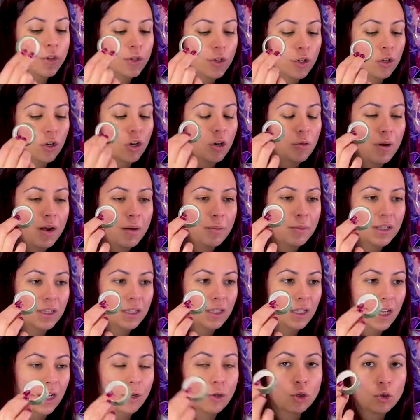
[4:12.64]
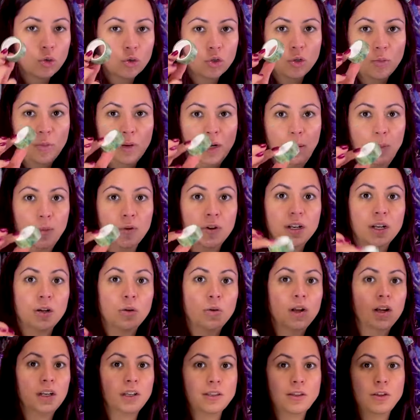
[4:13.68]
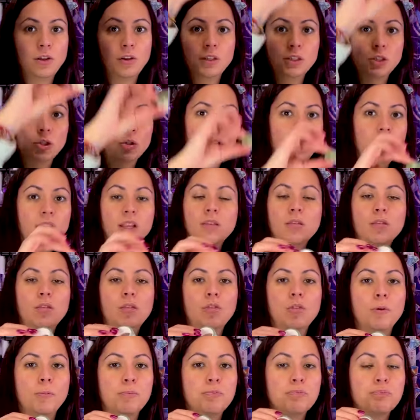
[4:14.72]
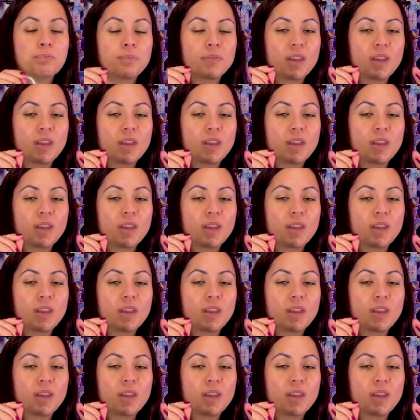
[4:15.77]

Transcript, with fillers: Yo normalmente los uso para ponerlo alrededor de todo el lienzo